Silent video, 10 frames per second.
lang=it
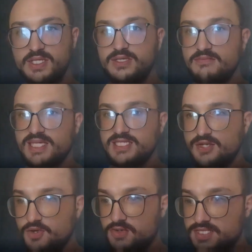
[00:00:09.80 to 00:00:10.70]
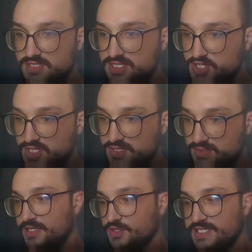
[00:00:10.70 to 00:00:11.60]
In Messico si dice
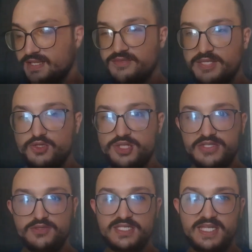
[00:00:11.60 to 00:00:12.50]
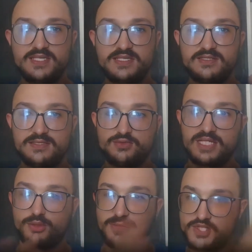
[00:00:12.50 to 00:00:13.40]
osservi meglio il giardino se sei
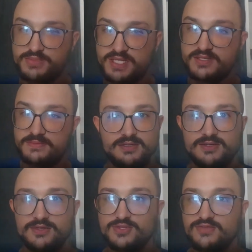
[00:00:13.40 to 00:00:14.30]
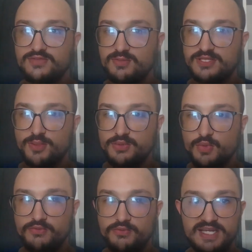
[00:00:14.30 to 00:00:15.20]
sull'altro marciapiede o se vogliamo dirlo più
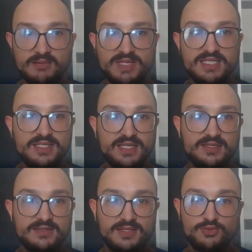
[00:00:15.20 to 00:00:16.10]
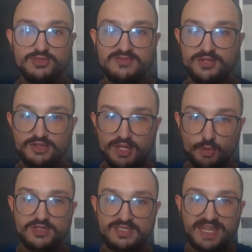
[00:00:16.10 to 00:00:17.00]
volgarmente, eh, tutti vedono le
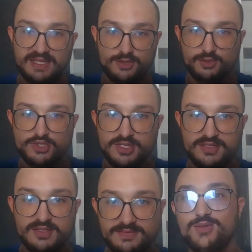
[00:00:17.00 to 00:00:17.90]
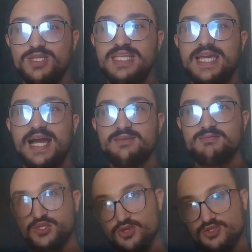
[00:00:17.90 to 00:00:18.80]
ruote tranne il conducente. Quindi hai
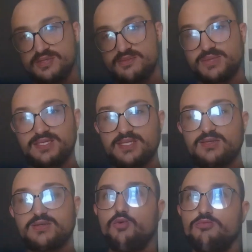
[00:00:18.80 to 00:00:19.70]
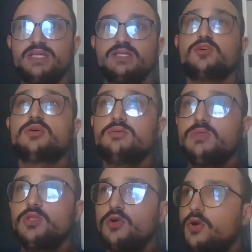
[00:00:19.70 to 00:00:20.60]
bisogno sempre di un momento.
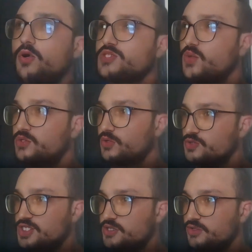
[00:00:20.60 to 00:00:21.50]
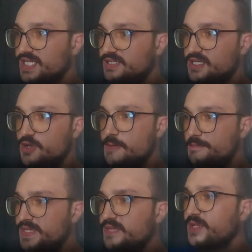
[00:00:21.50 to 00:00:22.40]
Io ho seguito il consiglio di Attilio
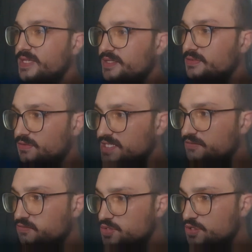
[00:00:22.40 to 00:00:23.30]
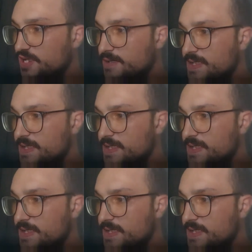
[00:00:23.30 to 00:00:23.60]
e per me, devo dire, funziona.